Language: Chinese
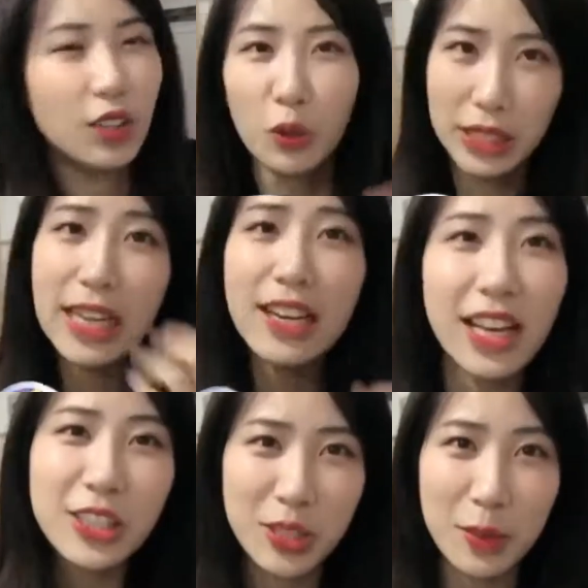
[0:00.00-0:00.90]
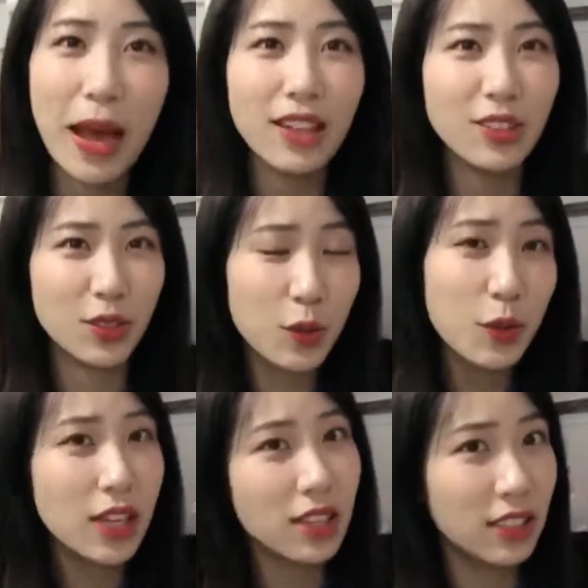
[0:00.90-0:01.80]
有钱人可以吃吧，就是如
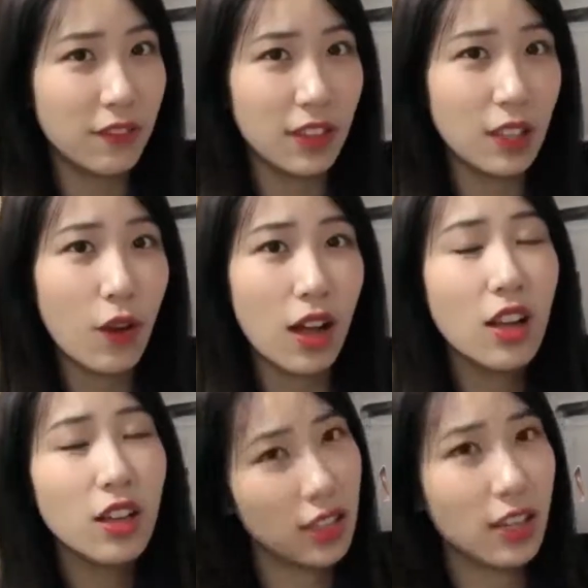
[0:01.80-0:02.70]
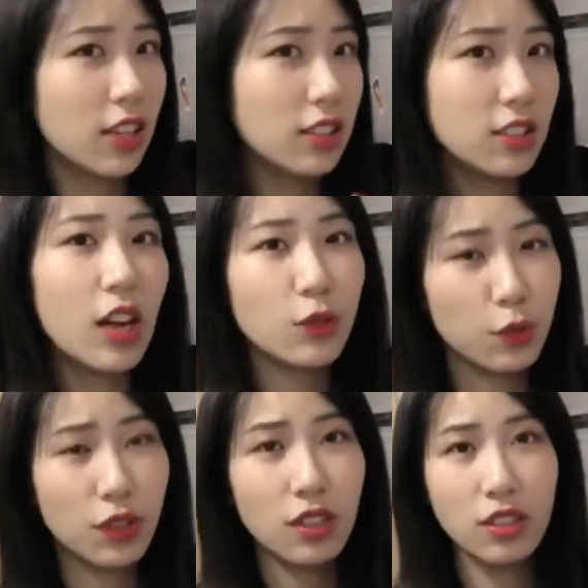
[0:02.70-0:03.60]
果你要减肥的话，你也可以吃它，我
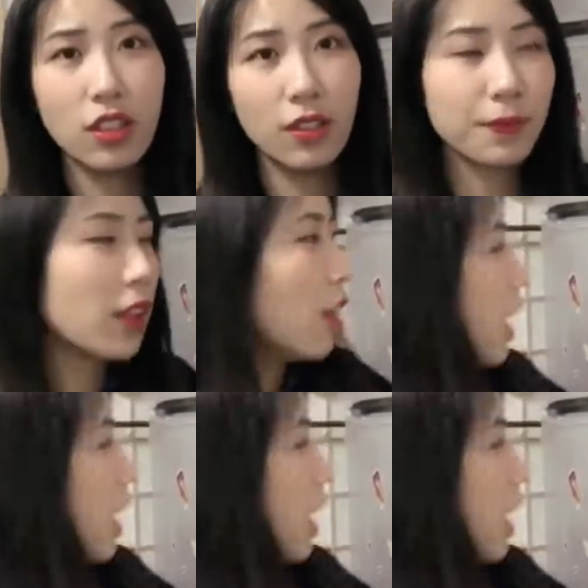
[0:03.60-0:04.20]
就觉得真的